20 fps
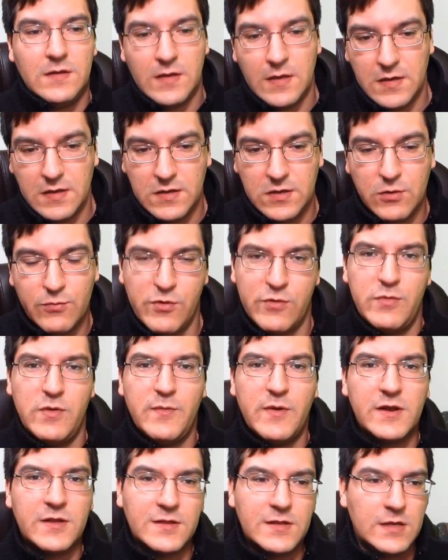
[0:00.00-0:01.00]
Eh, yo por mi
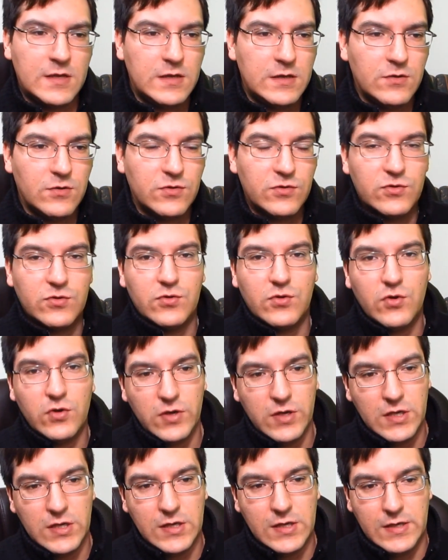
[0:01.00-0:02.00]
parte no
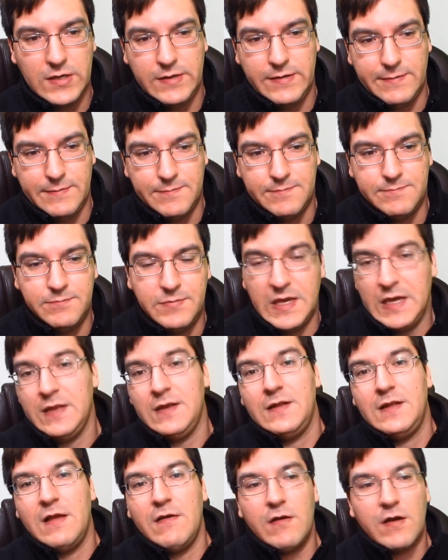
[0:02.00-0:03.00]
estoy
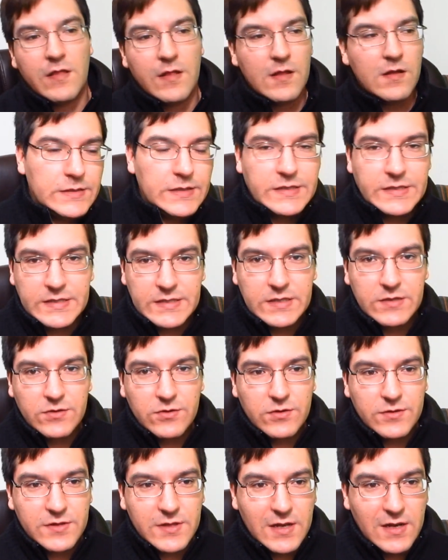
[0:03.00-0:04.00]
bien, la verdad. Necesito
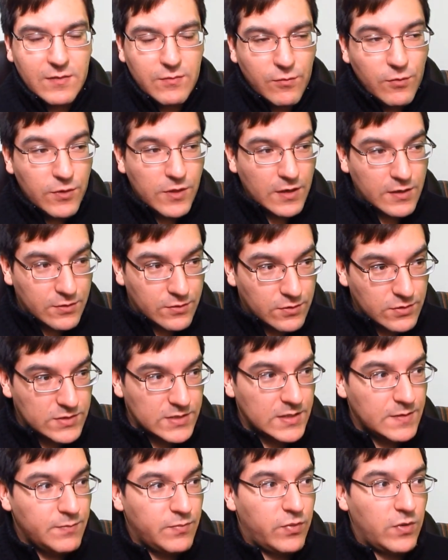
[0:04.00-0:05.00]
contarles muchas
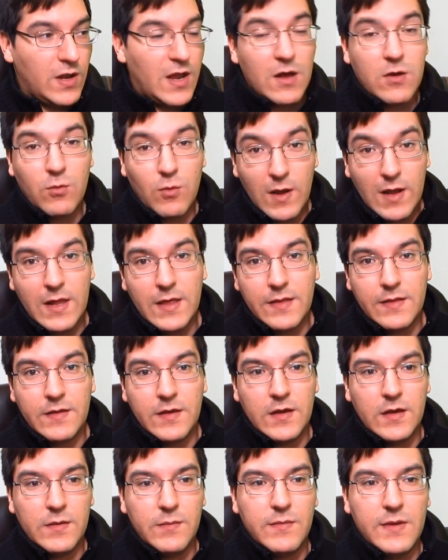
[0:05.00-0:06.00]
cosas por las cuales
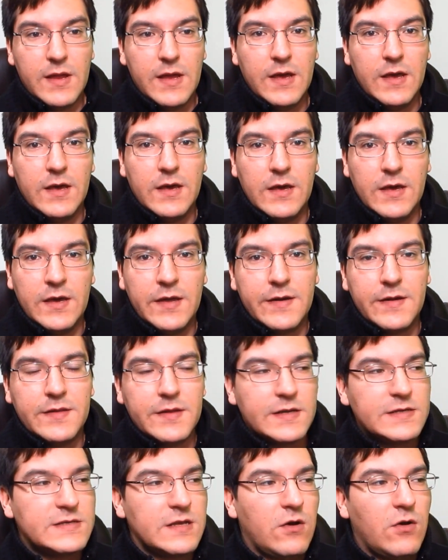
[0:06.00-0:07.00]
eh, me he
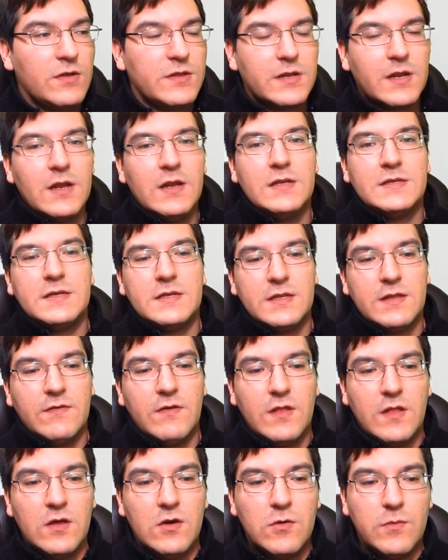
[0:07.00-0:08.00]
retrasado a traerles este
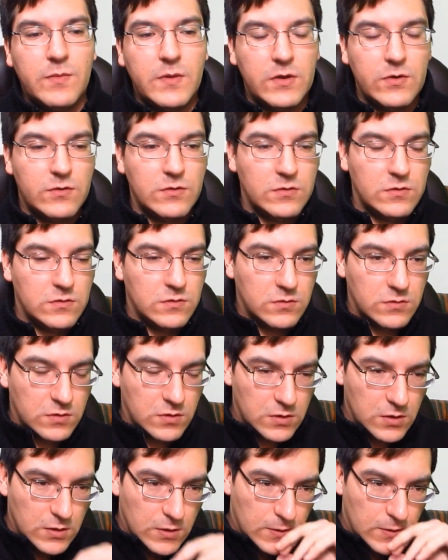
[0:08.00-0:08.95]
video, pero